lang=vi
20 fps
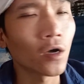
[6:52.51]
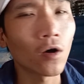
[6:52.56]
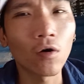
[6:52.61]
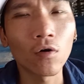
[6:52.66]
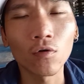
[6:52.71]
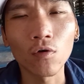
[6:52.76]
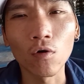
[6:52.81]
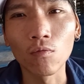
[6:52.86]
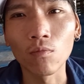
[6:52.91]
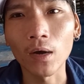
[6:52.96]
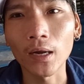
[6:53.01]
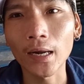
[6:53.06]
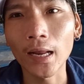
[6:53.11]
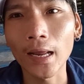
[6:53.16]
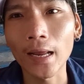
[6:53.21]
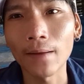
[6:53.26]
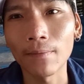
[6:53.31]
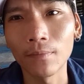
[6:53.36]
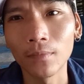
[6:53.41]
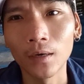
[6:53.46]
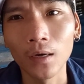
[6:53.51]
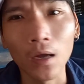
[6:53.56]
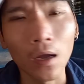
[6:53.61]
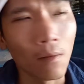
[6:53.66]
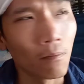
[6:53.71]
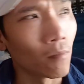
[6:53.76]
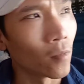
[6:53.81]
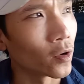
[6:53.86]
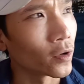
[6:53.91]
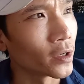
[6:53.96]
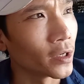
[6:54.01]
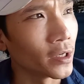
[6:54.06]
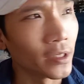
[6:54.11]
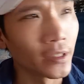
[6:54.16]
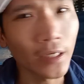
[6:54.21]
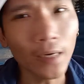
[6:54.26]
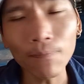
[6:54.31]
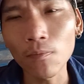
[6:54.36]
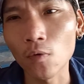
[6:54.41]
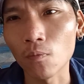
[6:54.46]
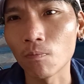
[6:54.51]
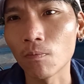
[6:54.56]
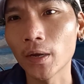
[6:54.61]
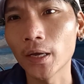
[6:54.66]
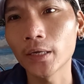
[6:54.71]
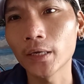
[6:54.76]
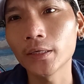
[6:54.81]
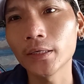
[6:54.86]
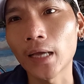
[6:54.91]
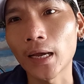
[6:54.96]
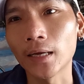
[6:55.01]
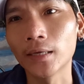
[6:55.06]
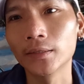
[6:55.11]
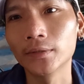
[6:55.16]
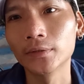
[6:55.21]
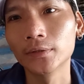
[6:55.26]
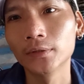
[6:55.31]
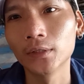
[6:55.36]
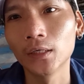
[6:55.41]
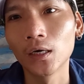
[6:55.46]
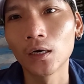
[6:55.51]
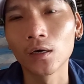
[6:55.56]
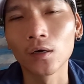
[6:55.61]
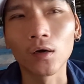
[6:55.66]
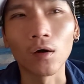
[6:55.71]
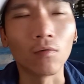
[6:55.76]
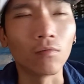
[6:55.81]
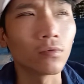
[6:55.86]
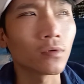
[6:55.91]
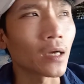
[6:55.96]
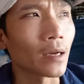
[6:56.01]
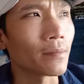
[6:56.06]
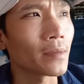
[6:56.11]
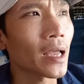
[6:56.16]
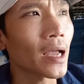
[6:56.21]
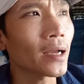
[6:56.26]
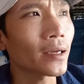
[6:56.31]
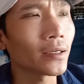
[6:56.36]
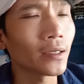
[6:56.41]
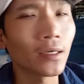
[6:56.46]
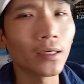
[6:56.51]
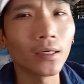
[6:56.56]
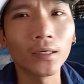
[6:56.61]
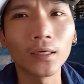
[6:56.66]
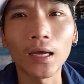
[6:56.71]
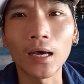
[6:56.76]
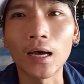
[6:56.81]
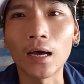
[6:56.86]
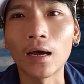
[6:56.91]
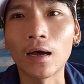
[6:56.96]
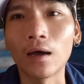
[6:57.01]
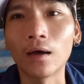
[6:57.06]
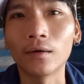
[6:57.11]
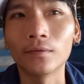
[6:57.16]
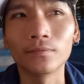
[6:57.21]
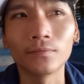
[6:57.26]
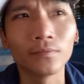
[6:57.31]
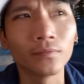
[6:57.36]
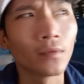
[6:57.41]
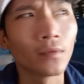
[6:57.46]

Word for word: vô cùng anh em mọi người nhấp một miếng nha cũng cảm giác như là